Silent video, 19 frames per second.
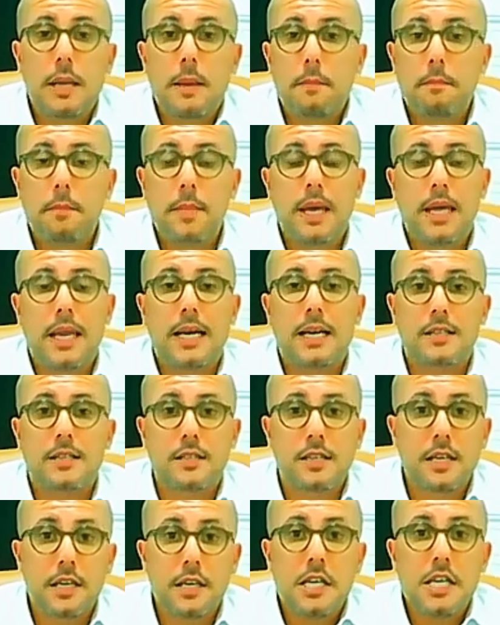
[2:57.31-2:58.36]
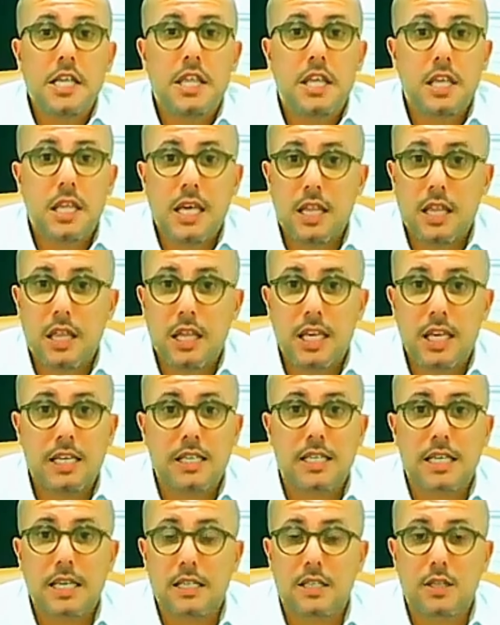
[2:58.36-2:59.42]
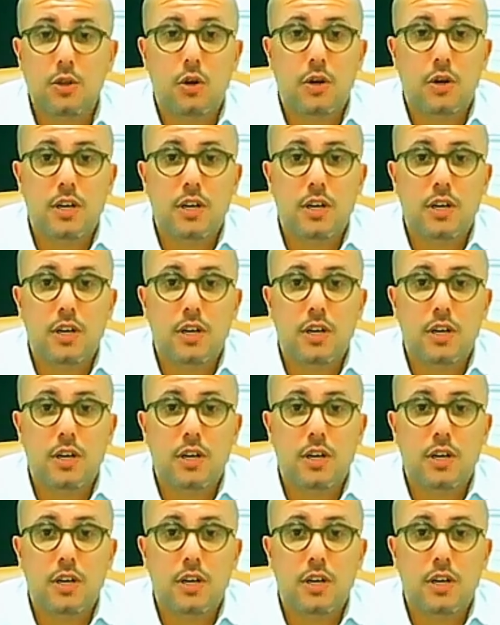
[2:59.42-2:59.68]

meras incidencias que han sido